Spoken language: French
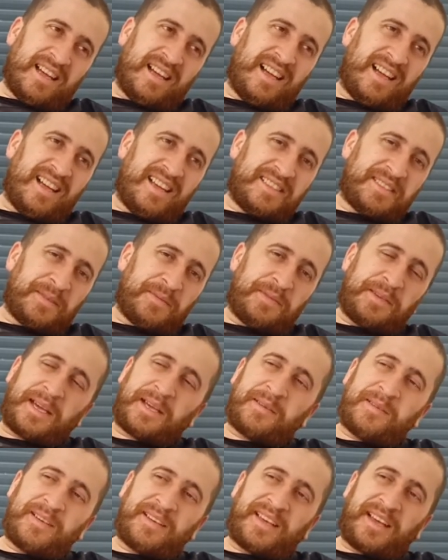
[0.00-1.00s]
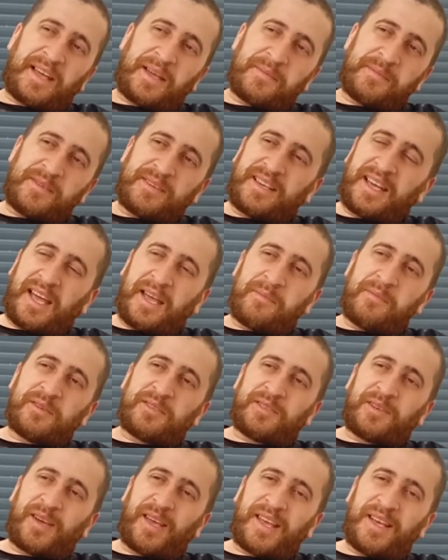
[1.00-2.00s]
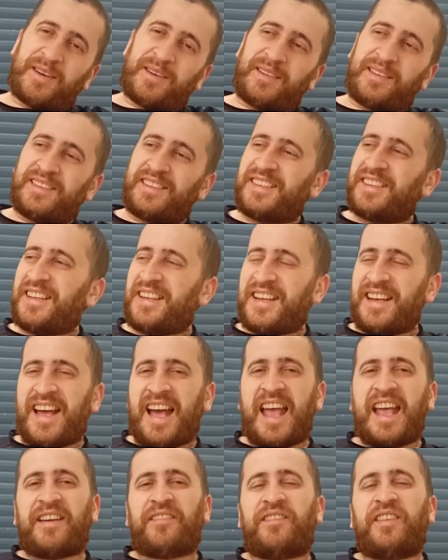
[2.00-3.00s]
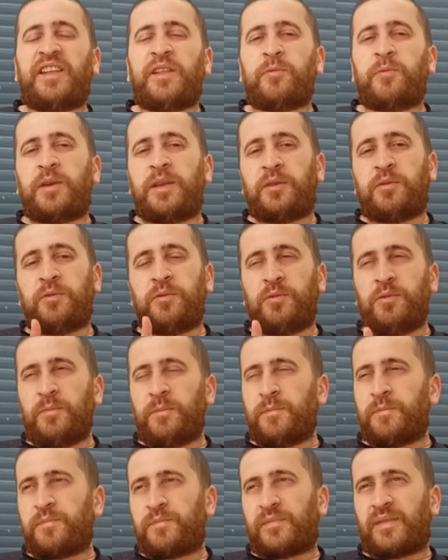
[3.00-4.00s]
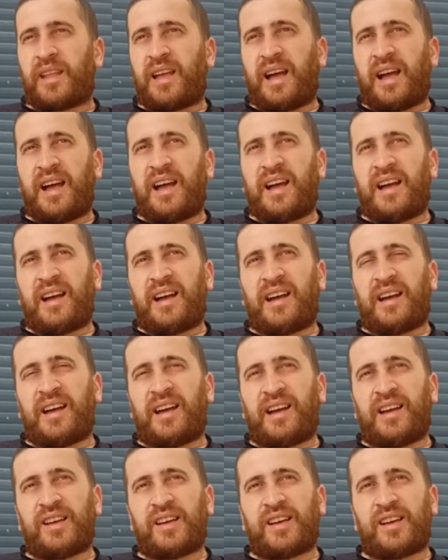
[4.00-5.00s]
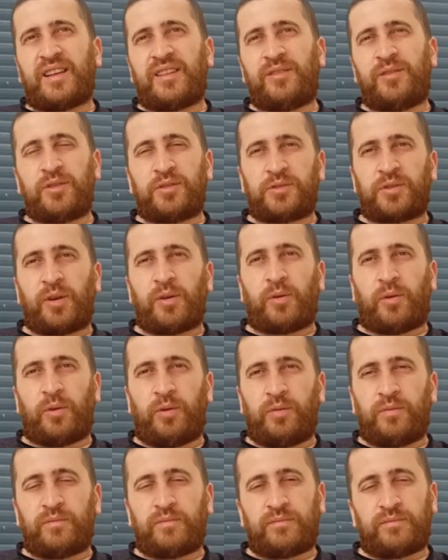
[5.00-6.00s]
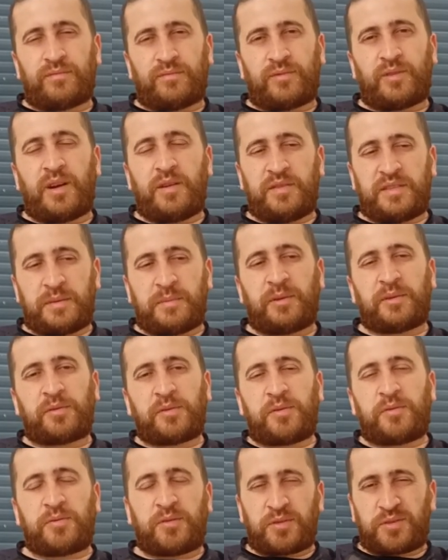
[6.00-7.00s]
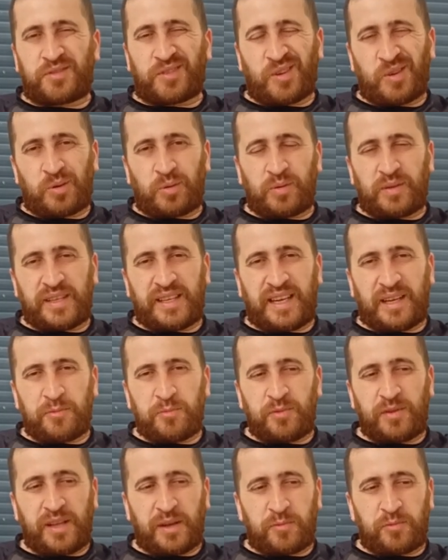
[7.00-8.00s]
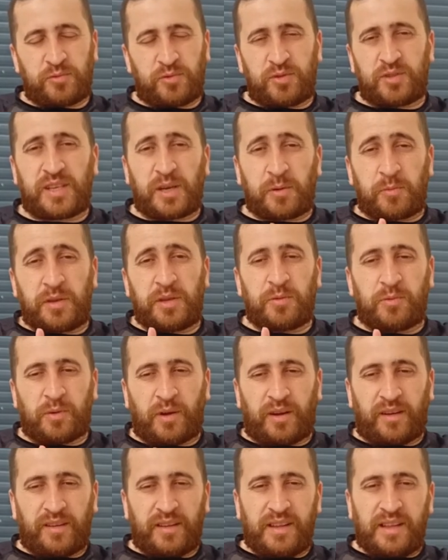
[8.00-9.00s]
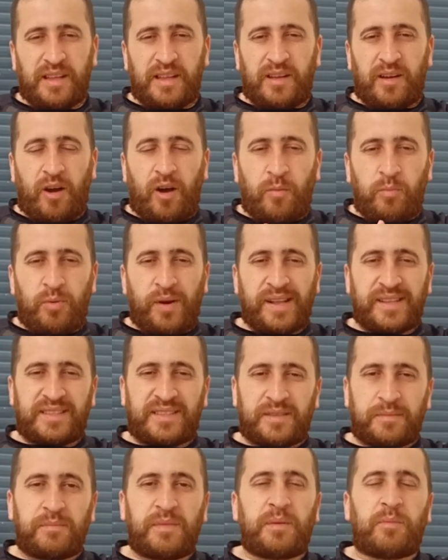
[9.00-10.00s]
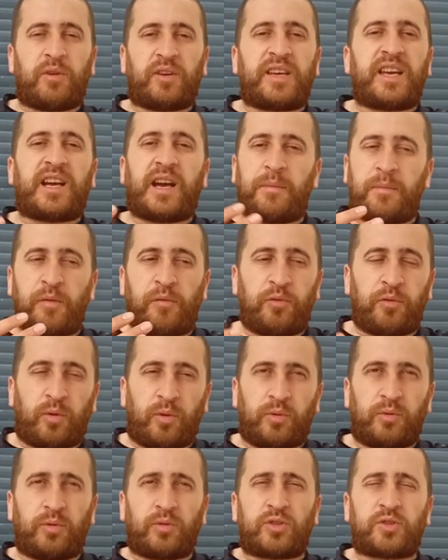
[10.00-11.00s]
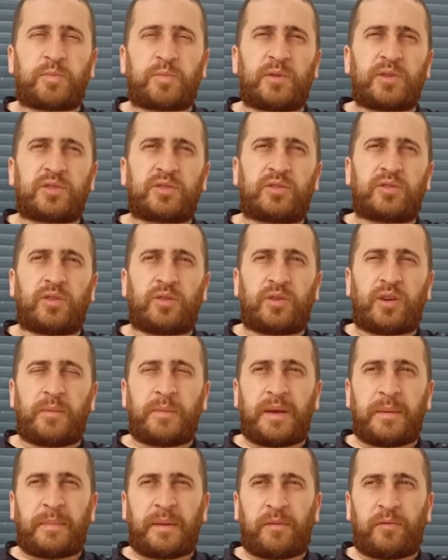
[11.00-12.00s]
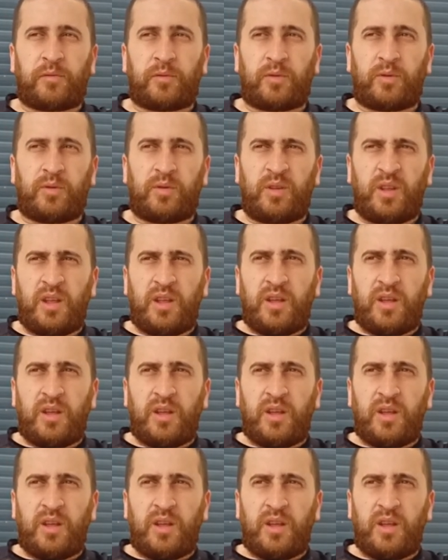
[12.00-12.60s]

Ah, ça fait rigoler carrément. Carrément, j'en rigole. Ah, il y avait une Wii U à 200 euros. Ouais, vous avez bien entendu, 200 euros, les gars. juste la Wii U, hein, en boîte. Mais il manquait quand même le fourreau. Donc je pense que comme il n'y avait pas le fourreau,